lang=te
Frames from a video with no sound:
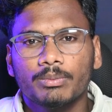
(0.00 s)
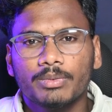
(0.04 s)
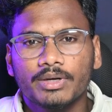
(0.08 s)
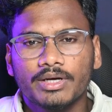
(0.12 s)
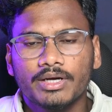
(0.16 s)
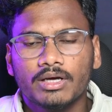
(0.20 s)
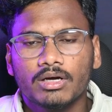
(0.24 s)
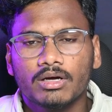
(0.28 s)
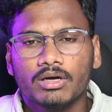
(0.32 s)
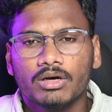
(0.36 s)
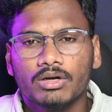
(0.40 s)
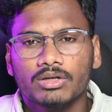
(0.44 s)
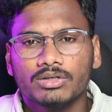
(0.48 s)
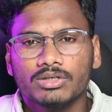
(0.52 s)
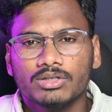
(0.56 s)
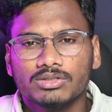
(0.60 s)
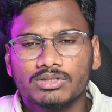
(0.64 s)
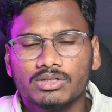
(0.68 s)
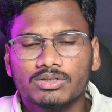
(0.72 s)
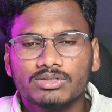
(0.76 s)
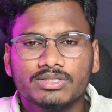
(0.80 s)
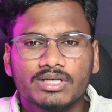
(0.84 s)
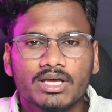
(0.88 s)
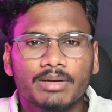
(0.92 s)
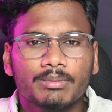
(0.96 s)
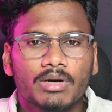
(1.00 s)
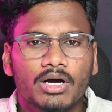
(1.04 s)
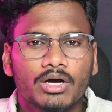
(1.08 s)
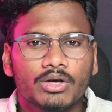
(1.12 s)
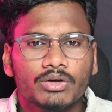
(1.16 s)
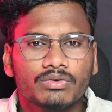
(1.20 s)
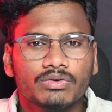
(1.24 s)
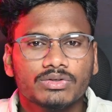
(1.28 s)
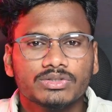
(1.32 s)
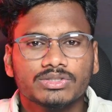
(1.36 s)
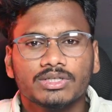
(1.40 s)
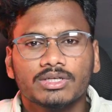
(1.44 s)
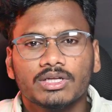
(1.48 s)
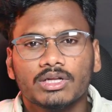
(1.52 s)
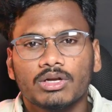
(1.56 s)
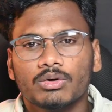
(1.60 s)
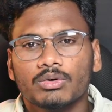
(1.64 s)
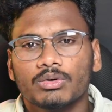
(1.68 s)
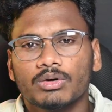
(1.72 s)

బీటెక్ కాలేజెస్లో సేమ్ ఆ యూనివర్సిటీలో